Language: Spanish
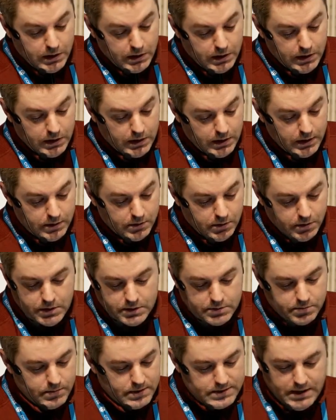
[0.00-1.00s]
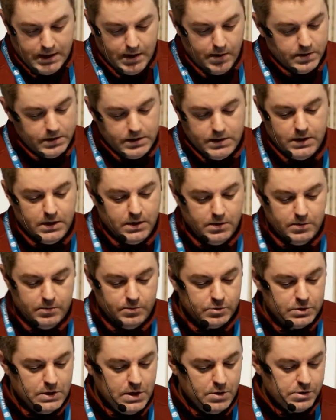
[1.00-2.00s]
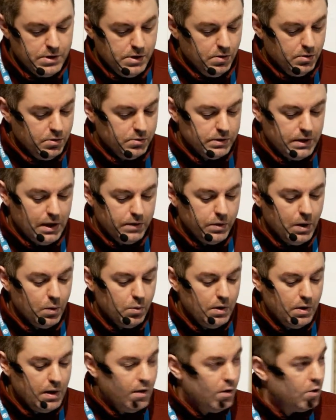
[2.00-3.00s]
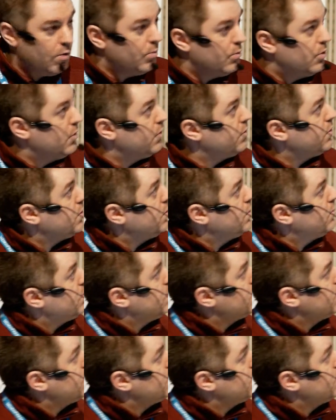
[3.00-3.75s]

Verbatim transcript: Eh, entonces, básicamente, pues ya os digo, tanto a un lado como a otro,